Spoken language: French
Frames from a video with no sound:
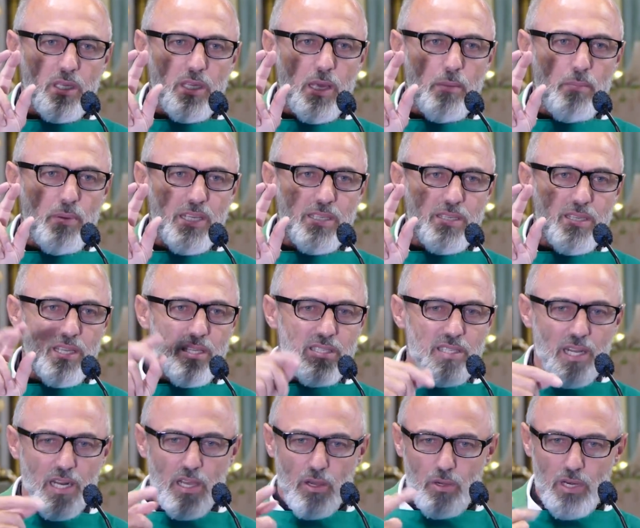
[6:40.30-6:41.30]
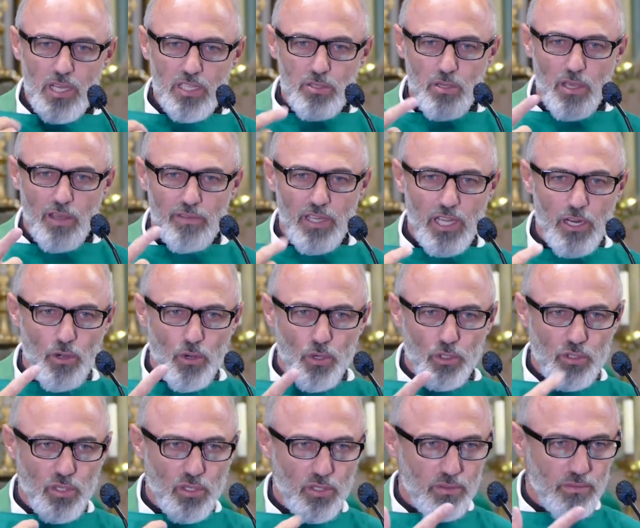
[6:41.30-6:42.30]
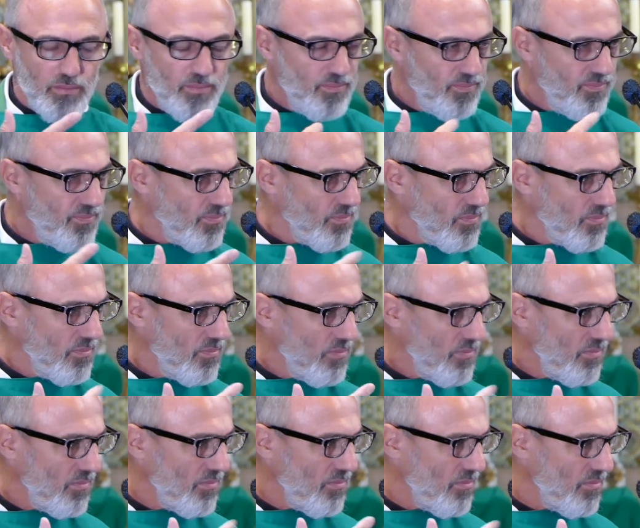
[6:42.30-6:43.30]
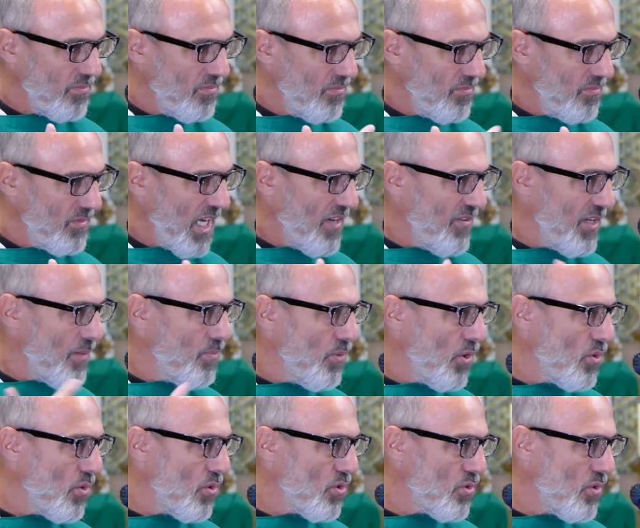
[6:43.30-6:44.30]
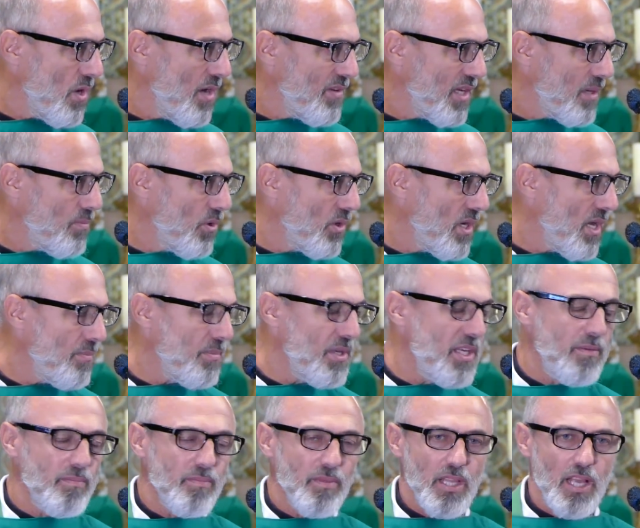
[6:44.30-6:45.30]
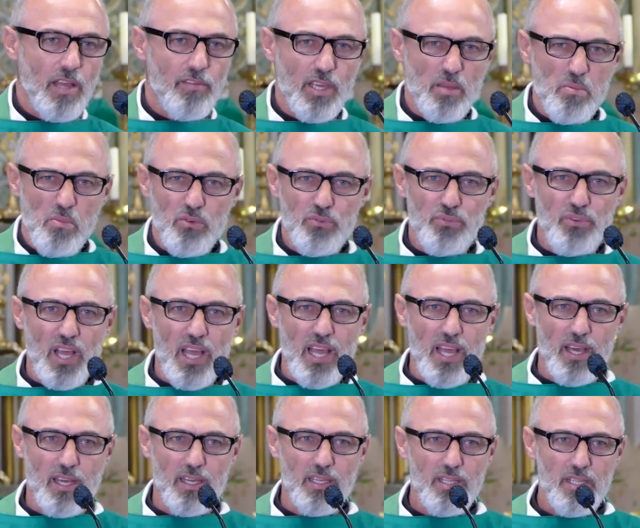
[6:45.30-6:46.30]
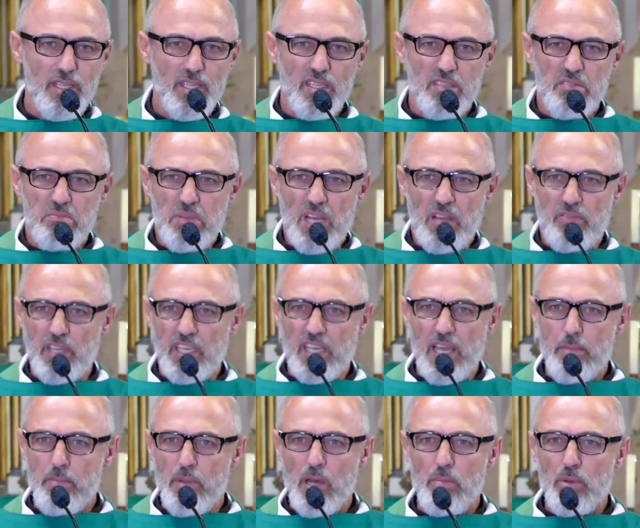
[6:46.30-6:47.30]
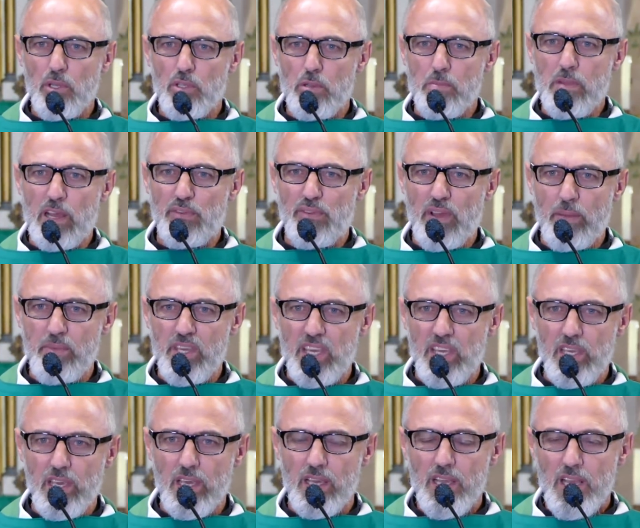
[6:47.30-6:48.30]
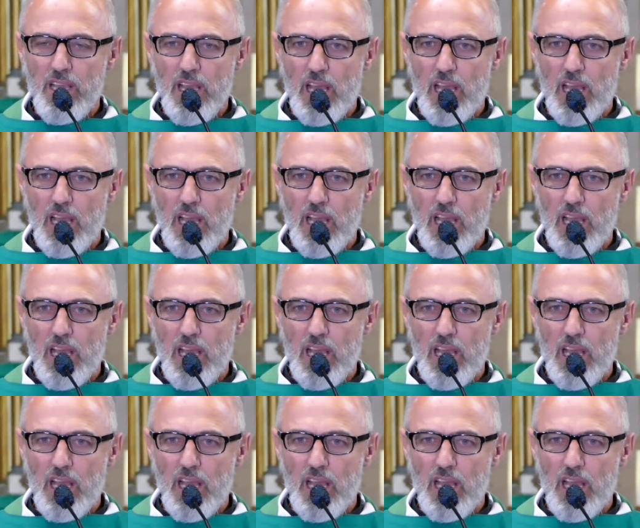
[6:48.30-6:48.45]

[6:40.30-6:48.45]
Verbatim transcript: qui est blessée, c'est la relation avec l'autre avec mon conjoint, avec mon ami, avec mon frère, avec un membre de ma famille,